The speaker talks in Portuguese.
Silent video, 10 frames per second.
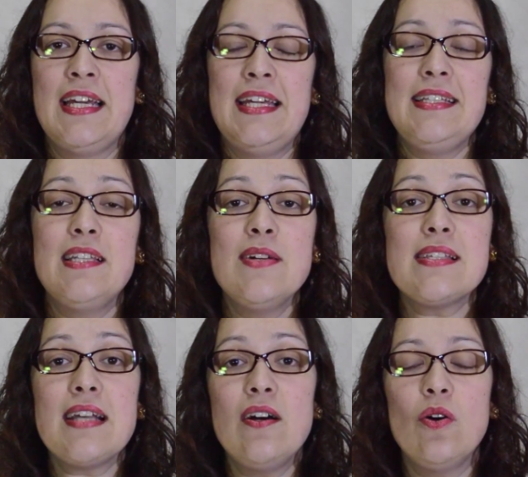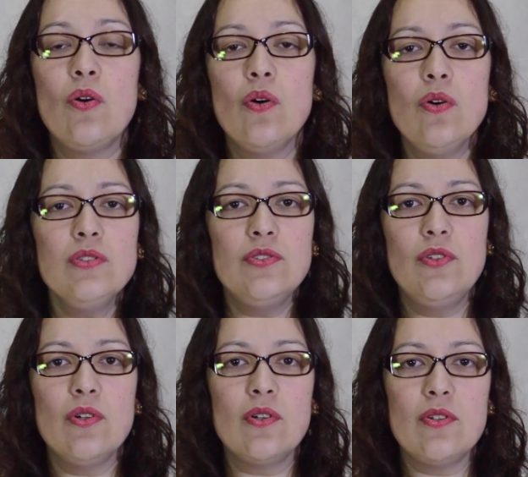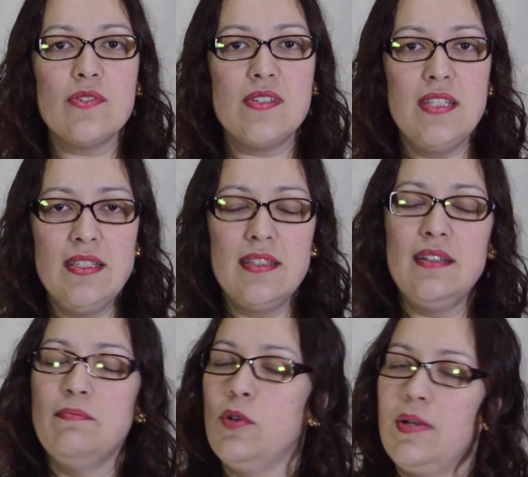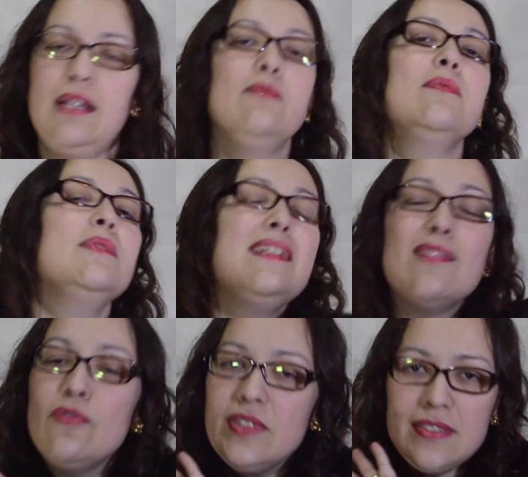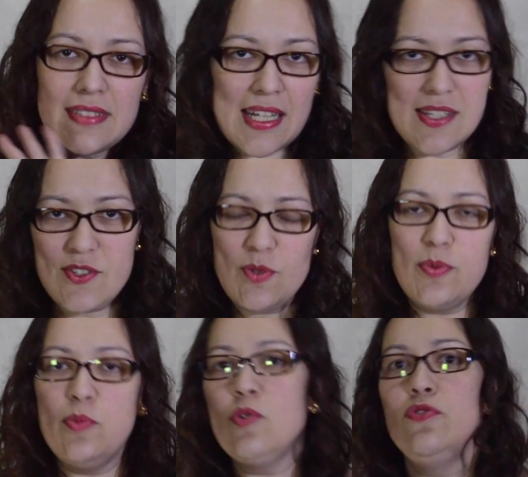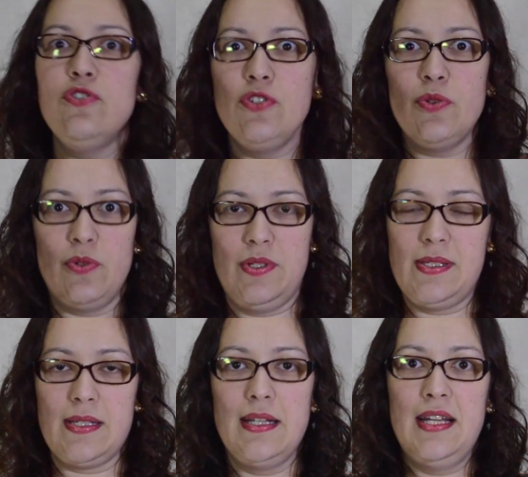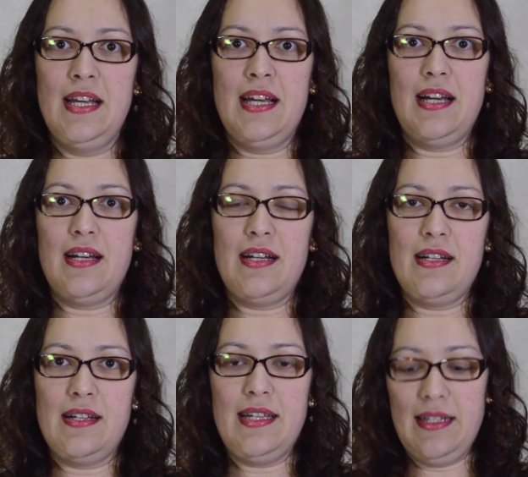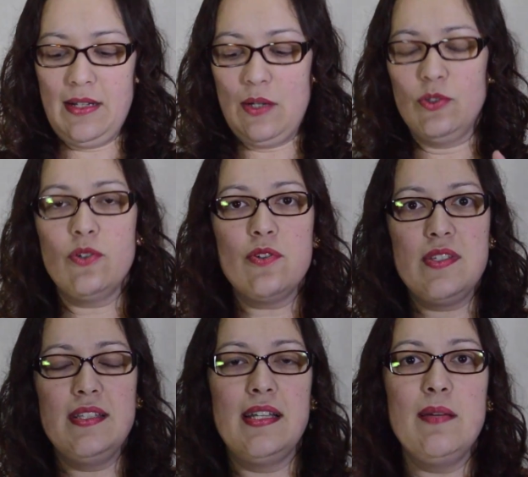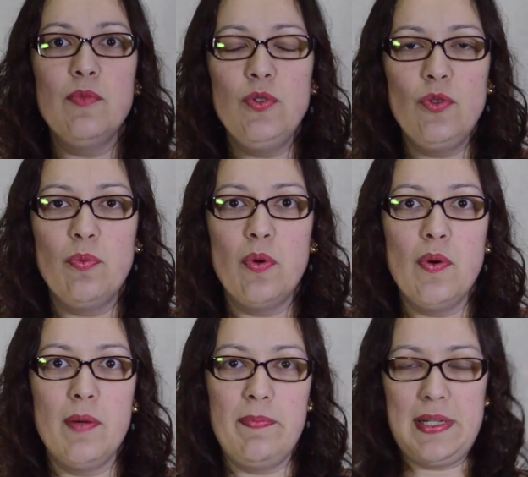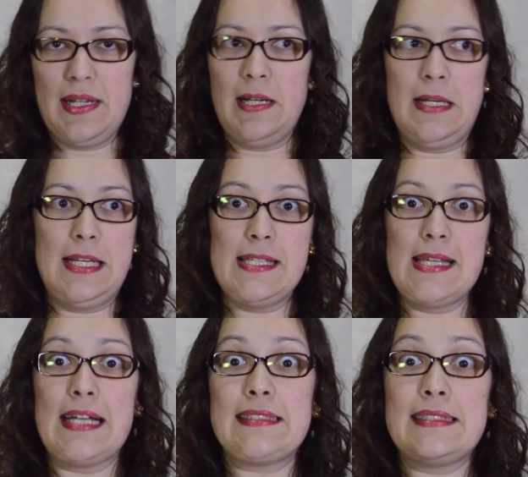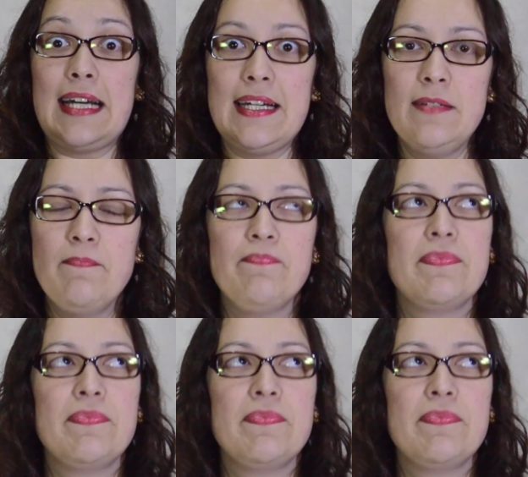Então essa rodocrosita, bom, ela é um cristal fantástico para um monte de coisa. A, ela, a rodocrosita ela é muito boa para resgatar